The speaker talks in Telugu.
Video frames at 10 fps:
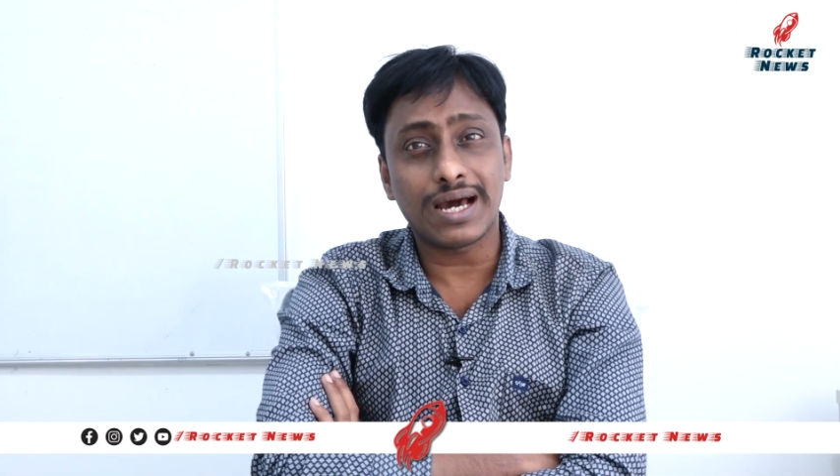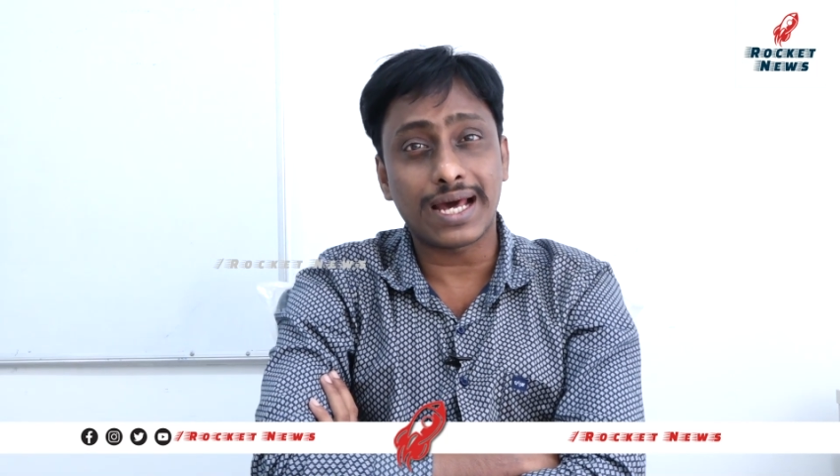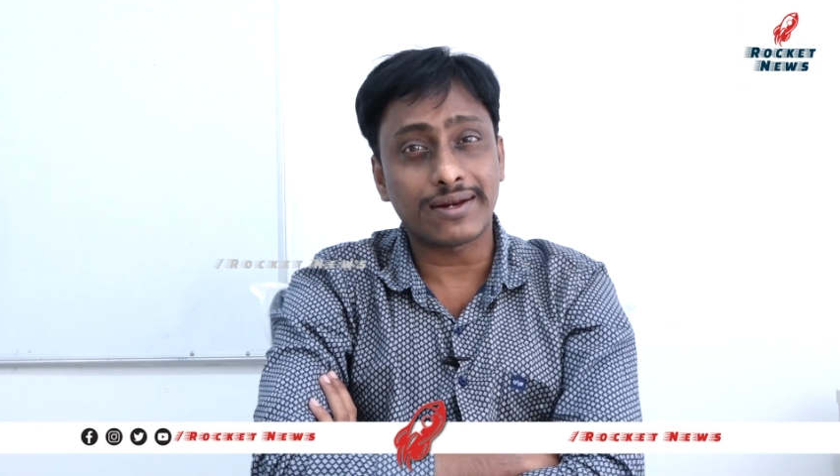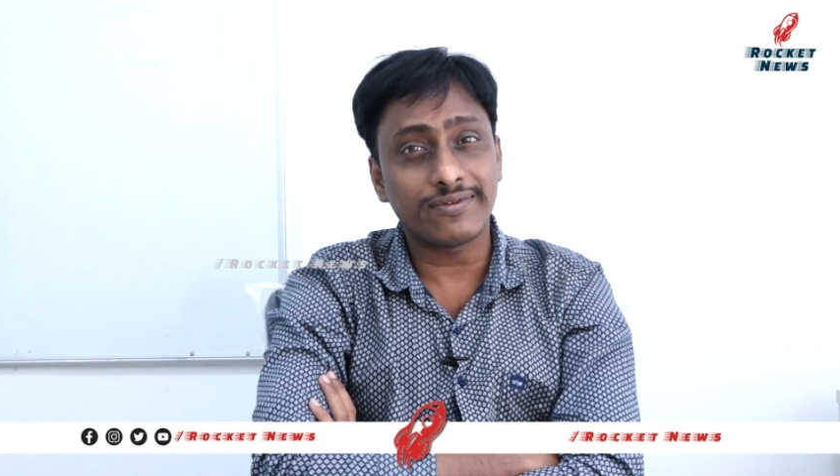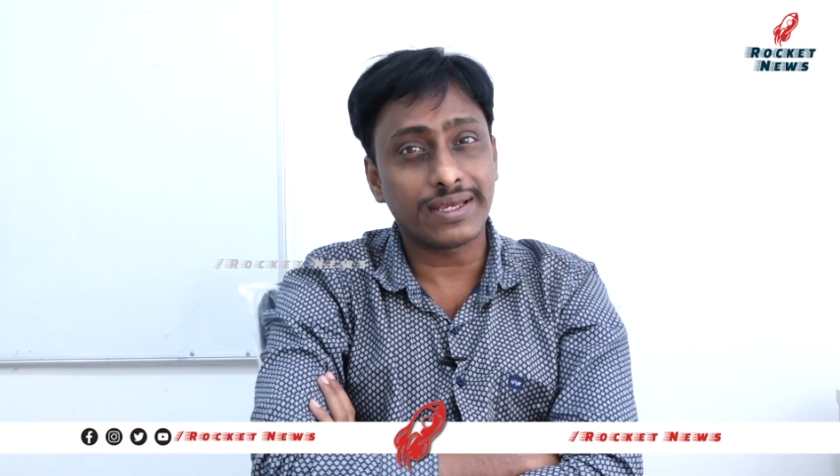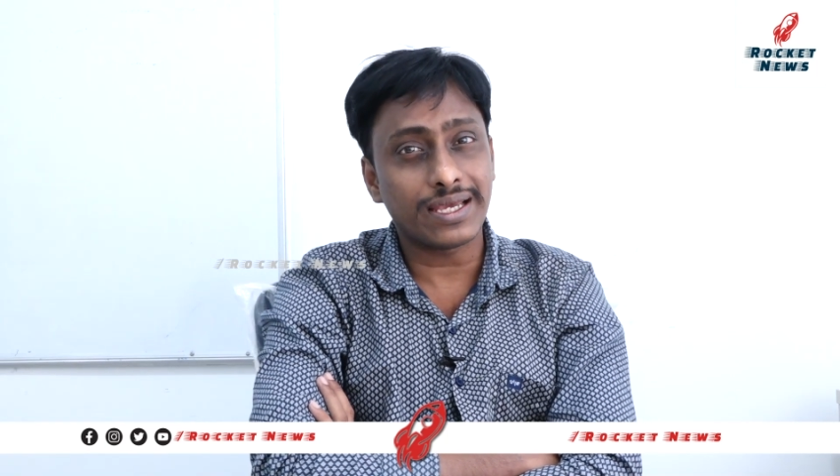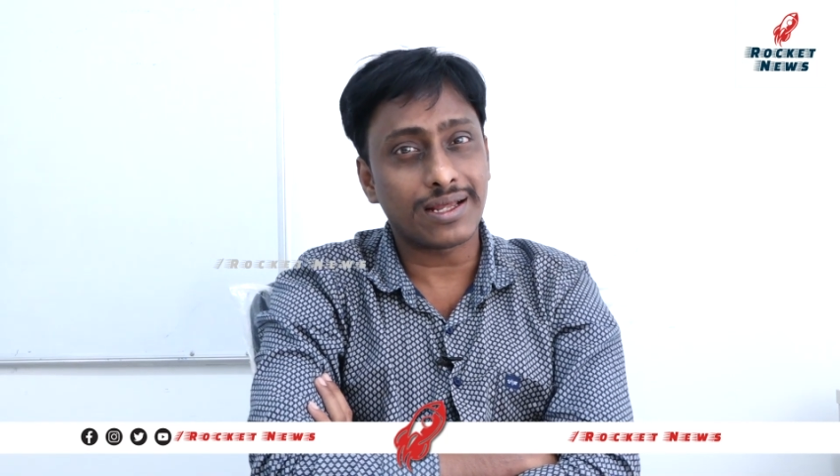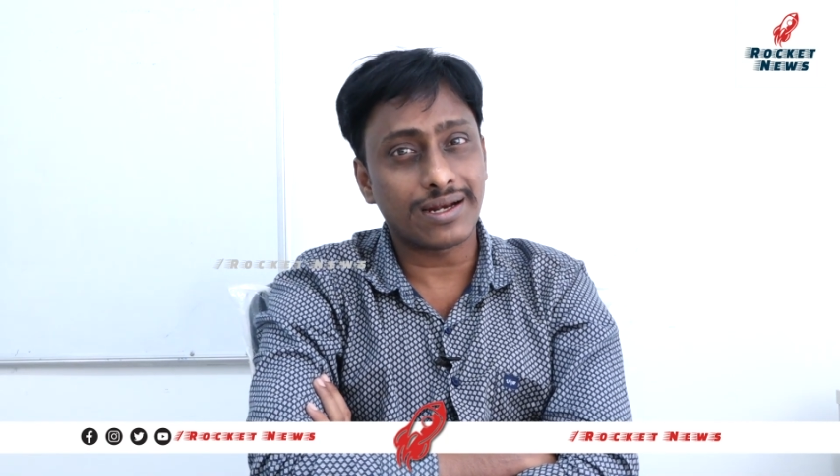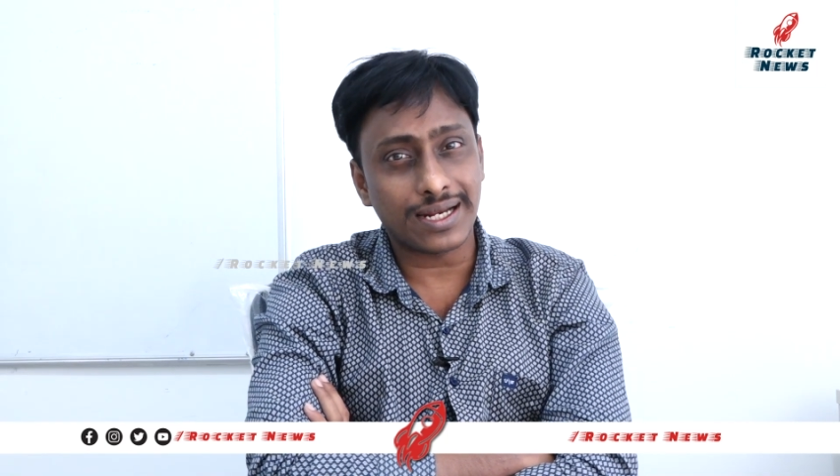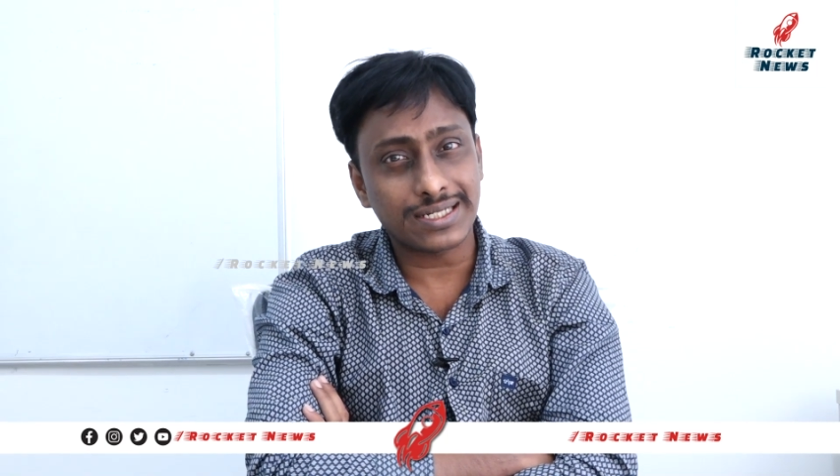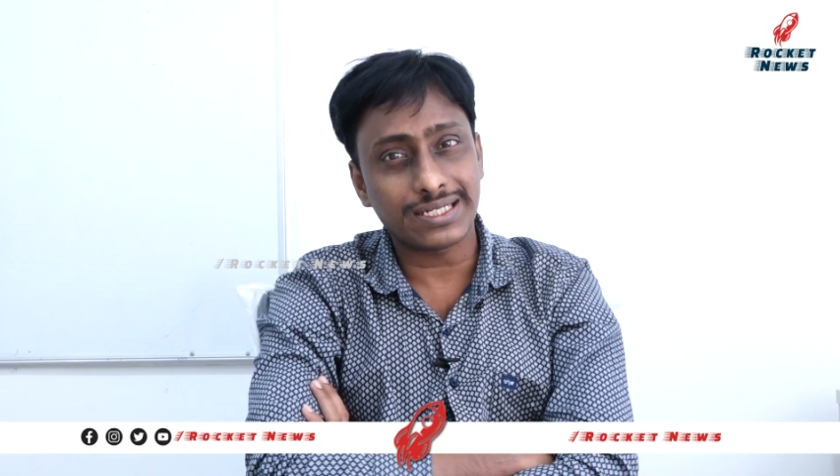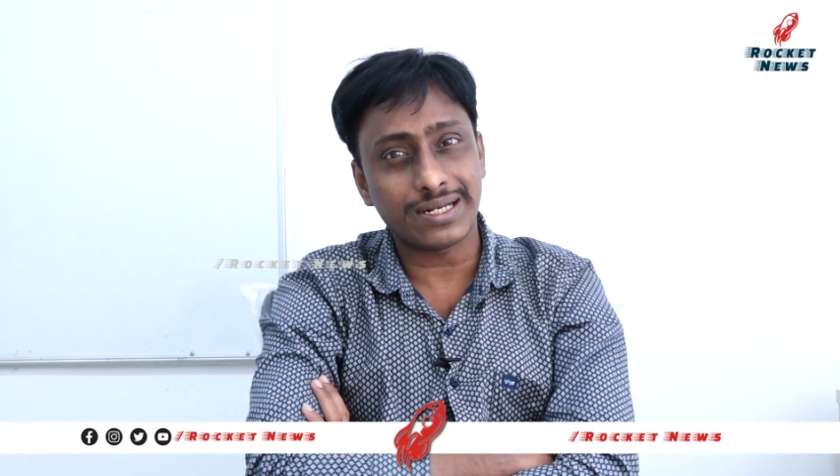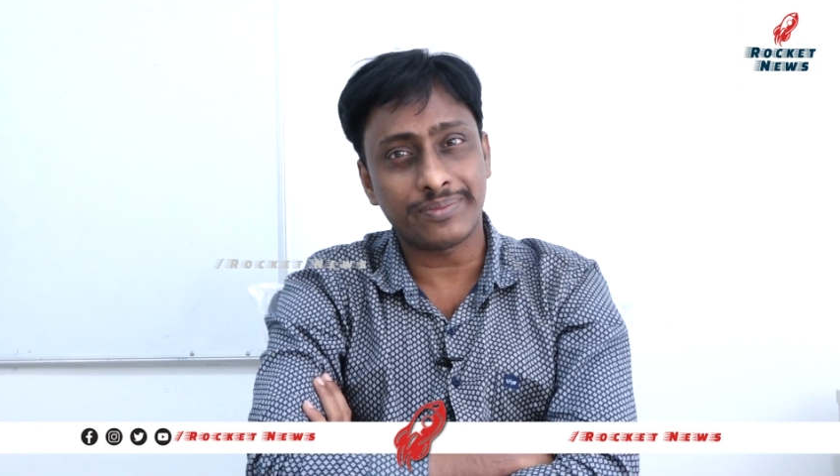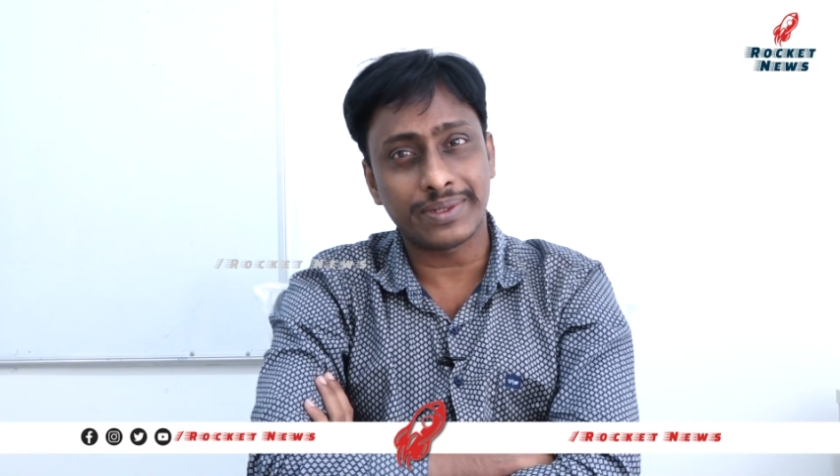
అరవై ఆరు లక్షల